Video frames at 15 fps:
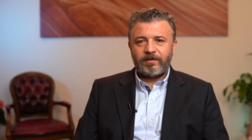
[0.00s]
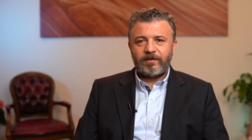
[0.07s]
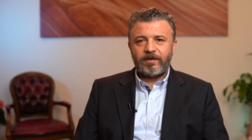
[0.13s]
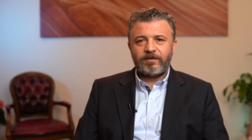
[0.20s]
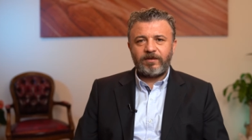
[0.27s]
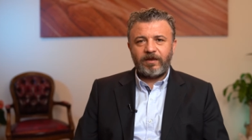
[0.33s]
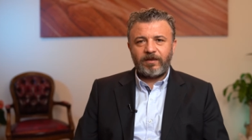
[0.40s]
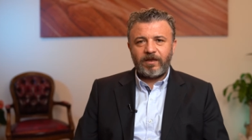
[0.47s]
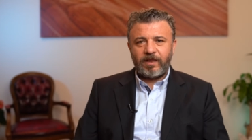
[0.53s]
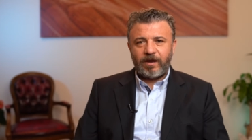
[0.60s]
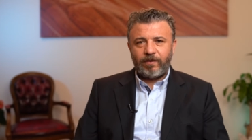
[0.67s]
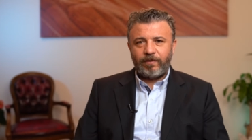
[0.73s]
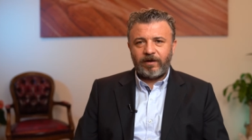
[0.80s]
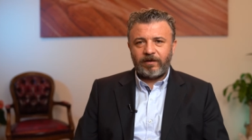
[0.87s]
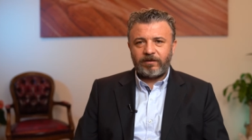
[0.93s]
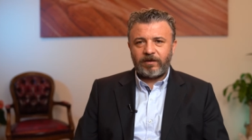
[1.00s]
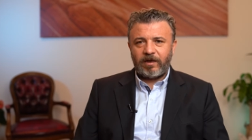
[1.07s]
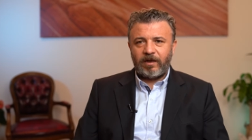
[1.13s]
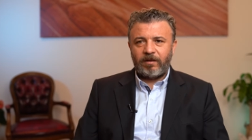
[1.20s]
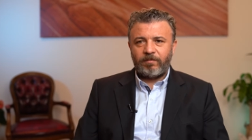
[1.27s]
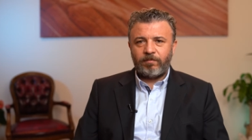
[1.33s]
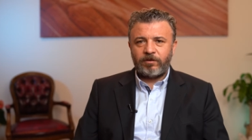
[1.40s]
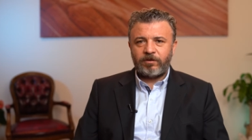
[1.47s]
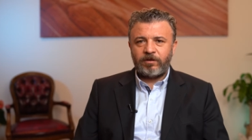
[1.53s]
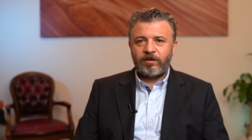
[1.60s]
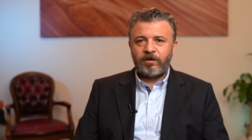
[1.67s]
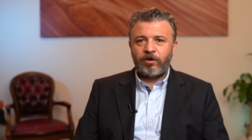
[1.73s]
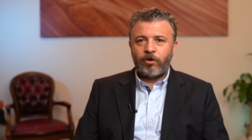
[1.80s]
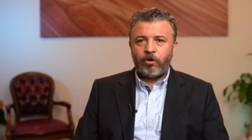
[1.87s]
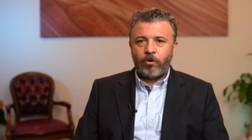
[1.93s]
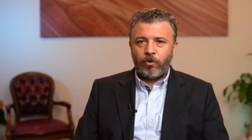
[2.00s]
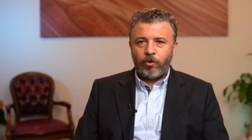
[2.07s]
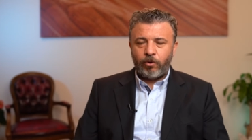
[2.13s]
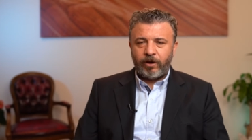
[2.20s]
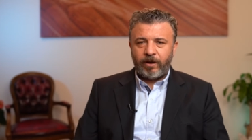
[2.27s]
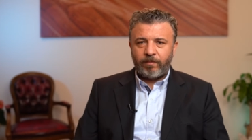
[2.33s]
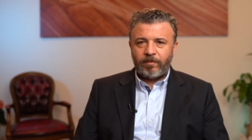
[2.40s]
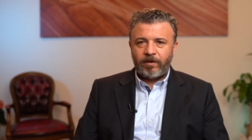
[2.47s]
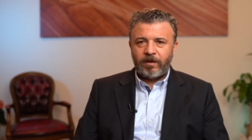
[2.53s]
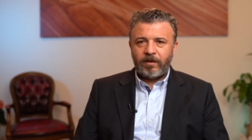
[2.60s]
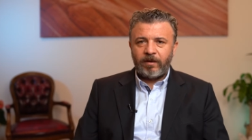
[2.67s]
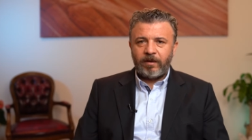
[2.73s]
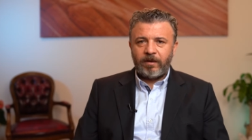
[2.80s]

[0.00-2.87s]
destek tedavilerinin sağlanması önemli.